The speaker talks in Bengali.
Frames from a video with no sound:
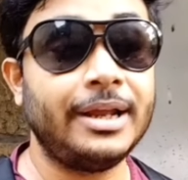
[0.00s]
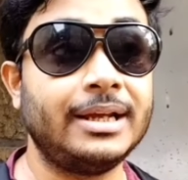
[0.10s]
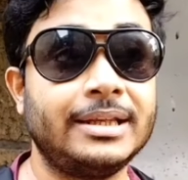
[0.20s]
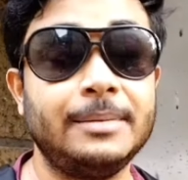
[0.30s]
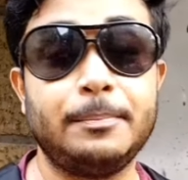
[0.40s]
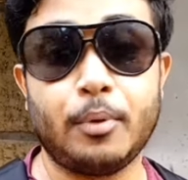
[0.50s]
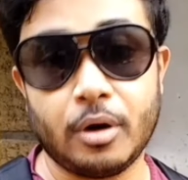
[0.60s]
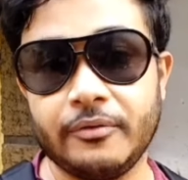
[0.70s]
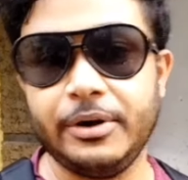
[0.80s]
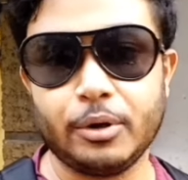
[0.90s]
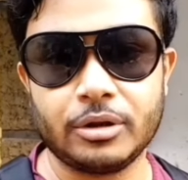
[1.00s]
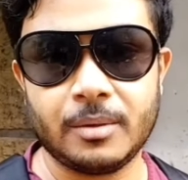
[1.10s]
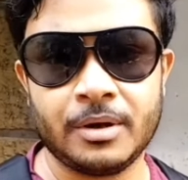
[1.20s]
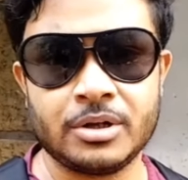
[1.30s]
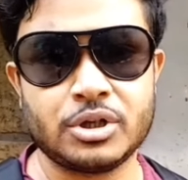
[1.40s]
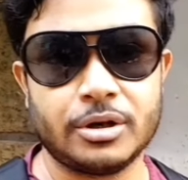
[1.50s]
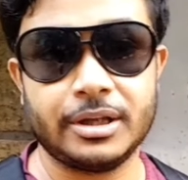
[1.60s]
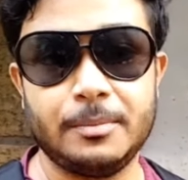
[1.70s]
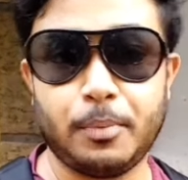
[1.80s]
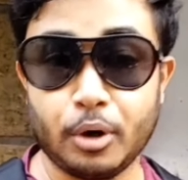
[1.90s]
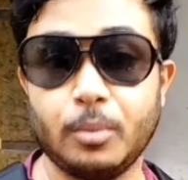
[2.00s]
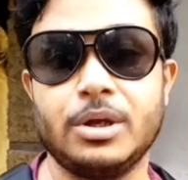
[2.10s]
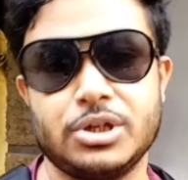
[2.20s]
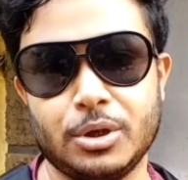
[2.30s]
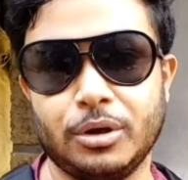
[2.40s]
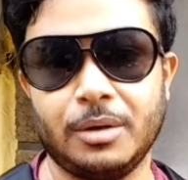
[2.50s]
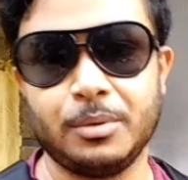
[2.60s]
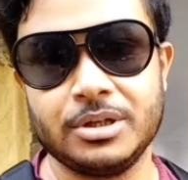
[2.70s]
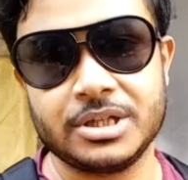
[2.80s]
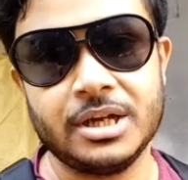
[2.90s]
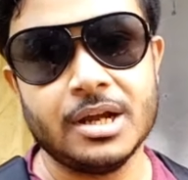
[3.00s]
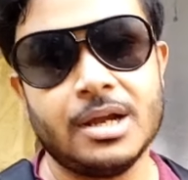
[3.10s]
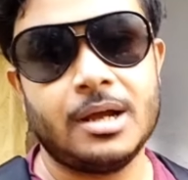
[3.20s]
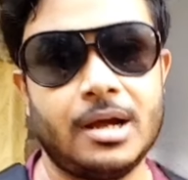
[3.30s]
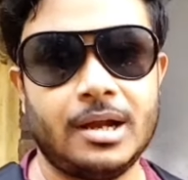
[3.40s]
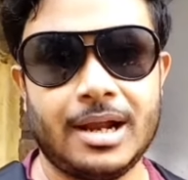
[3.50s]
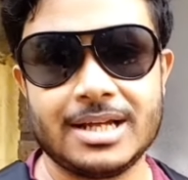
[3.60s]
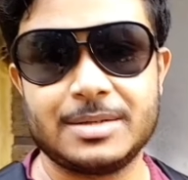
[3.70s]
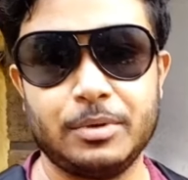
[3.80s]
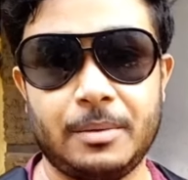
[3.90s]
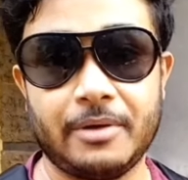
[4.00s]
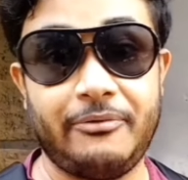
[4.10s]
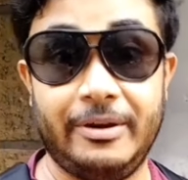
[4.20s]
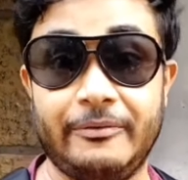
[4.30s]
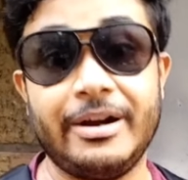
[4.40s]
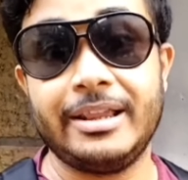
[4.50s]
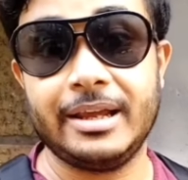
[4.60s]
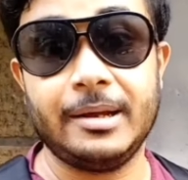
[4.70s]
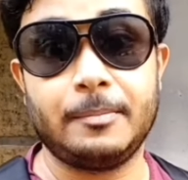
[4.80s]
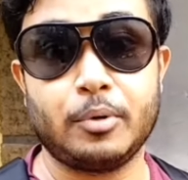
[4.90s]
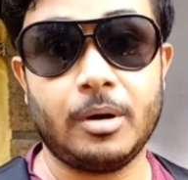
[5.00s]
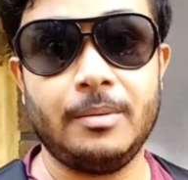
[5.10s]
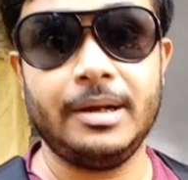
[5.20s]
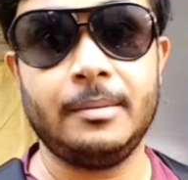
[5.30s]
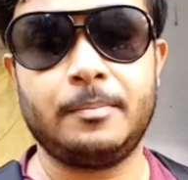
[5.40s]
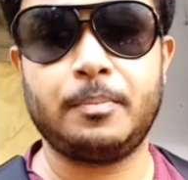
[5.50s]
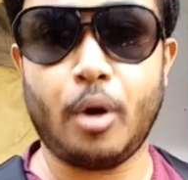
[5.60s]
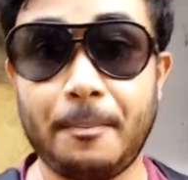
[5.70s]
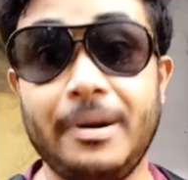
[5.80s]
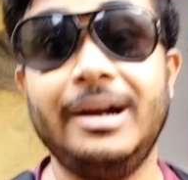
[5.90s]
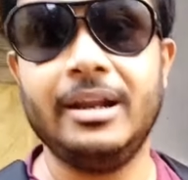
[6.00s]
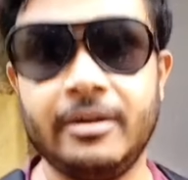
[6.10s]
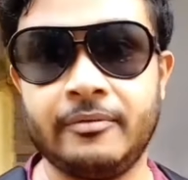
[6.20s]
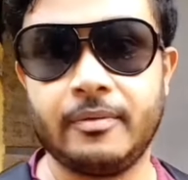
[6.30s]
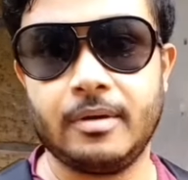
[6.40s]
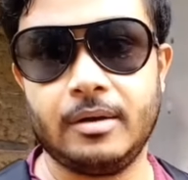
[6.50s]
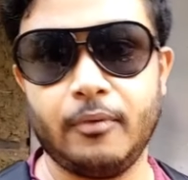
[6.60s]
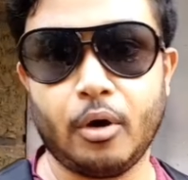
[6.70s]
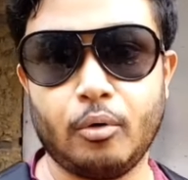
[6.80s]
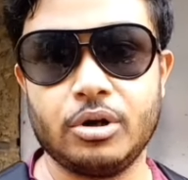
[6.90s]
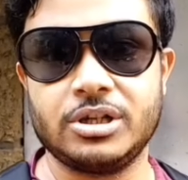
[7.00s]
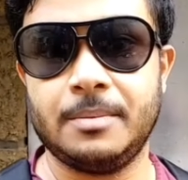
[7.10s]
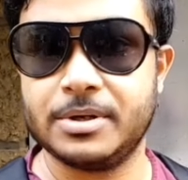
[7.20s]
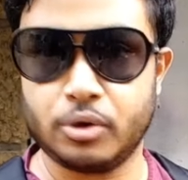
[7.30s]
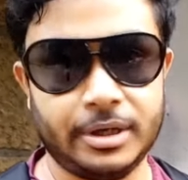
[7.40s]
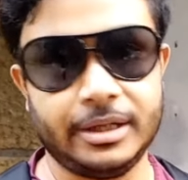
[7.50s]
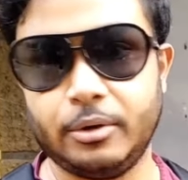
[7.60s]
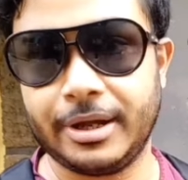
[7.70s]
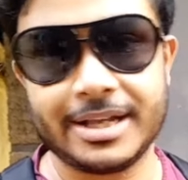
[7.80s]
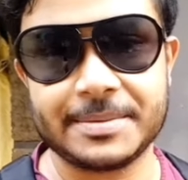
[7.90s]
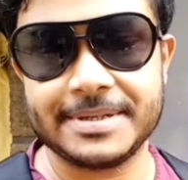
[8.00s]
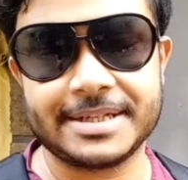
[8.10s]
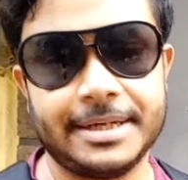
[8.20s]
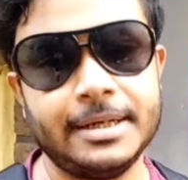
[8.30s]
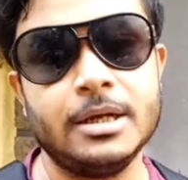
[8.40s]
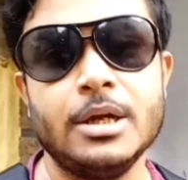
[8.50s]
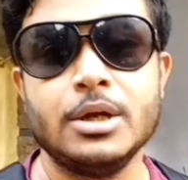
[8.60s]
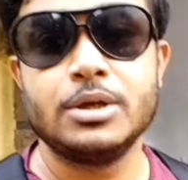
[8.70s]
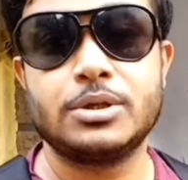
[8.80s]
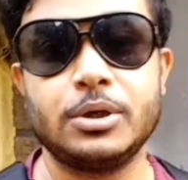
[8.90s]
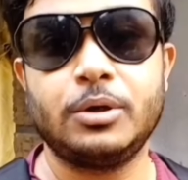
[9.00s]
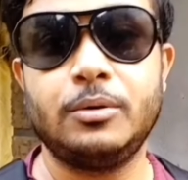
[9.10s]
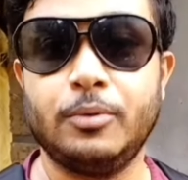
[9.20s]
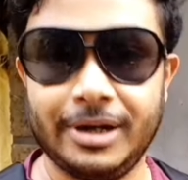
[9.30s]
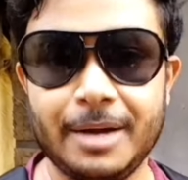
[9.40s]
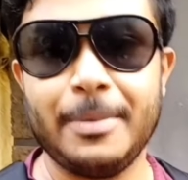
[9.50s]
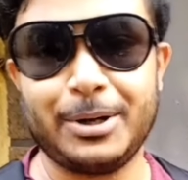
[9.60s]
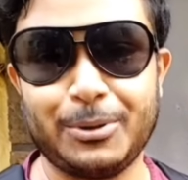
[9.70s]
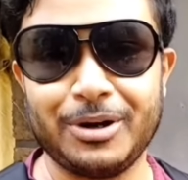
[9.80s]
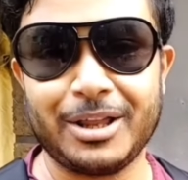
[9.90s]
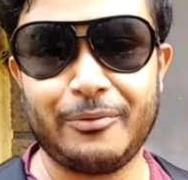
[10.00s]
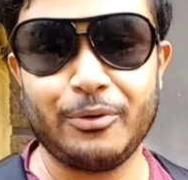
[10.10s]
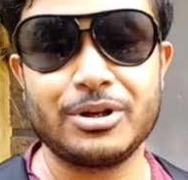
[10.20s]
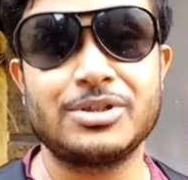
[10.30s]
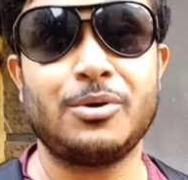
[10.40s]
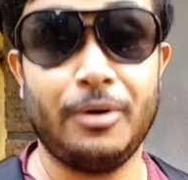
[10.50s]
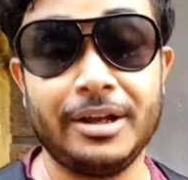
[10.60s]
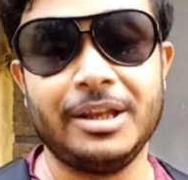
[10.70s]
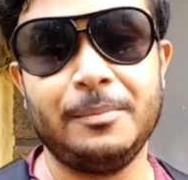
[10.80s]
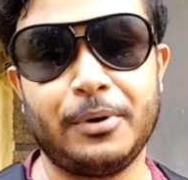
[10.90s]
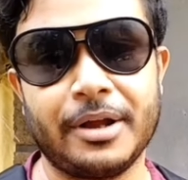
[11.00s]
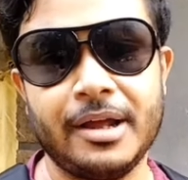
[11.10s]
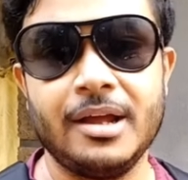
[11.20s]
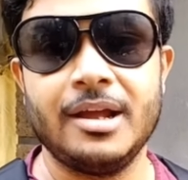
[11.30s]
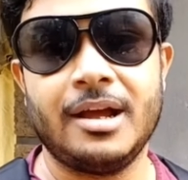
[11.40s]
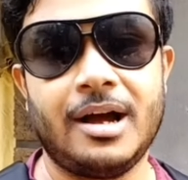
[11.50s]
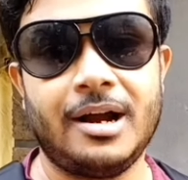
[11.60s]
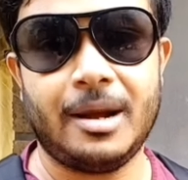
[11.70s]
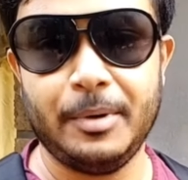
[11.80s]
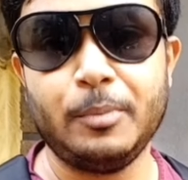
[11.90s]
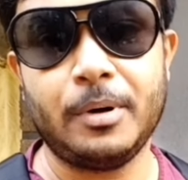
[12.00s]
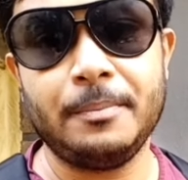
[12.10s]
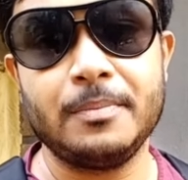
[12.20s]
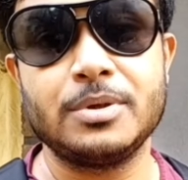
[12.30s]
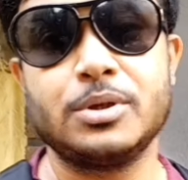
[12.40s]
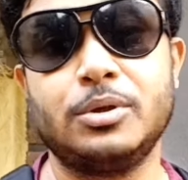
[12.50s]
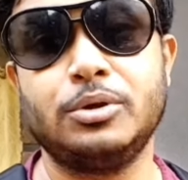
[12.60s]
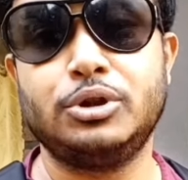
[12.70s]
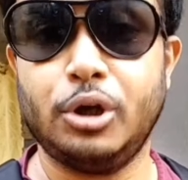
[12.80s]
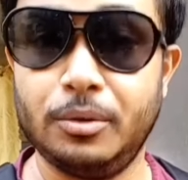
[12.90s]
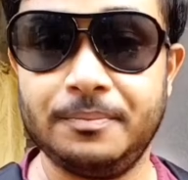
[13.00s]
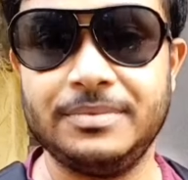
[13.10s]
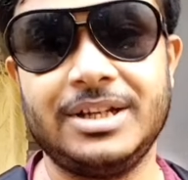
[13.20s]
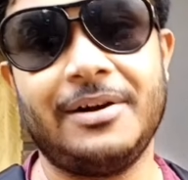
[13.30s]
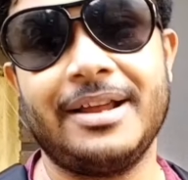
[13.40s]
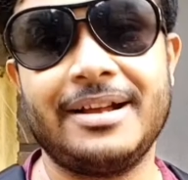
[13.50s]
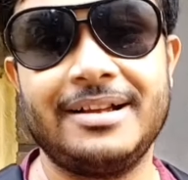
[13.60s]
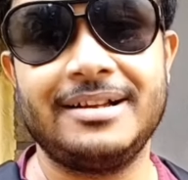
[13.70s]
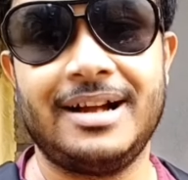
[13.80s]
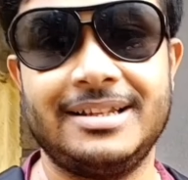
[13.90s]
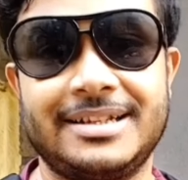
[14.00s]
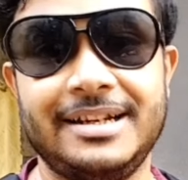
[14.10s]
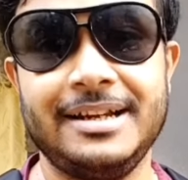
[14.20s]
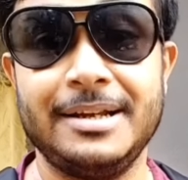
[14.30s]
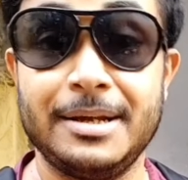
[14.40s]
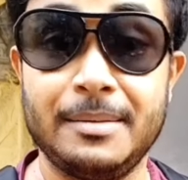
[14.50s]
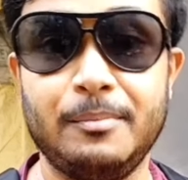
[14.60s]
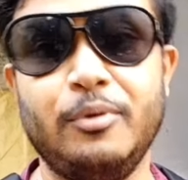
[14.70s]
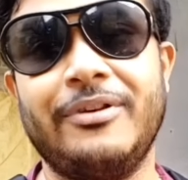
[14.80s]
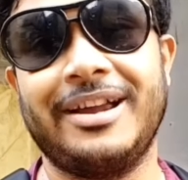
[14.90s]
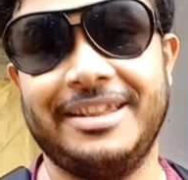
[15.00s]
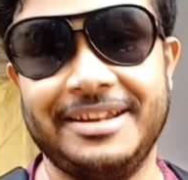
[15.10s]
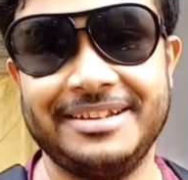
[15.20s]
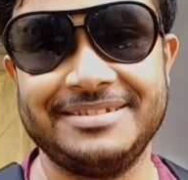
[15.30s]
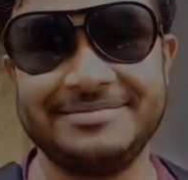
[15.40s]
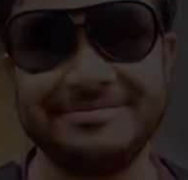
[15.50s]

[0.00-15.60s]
অনেক দিন পর ভিডিও করতে বেরোচ্ছি অনেক দিন পর তোমাদের সাথে কথা বলছি লাস্ট বোধহয় আমরা ফেব্রুয়ারিতে প্রবলি প্রপারলি ব্লগ করেছিলাম বেশ অনেক দিন হয়ে গেছে মাঝখানে সো ওয়েলকাম ব্যাক টু কলকাতা ফুডক্স অনেক দিন পরে আর আমি রূপম সো চলো যাওয়া যাক আজকে বুফে খেতে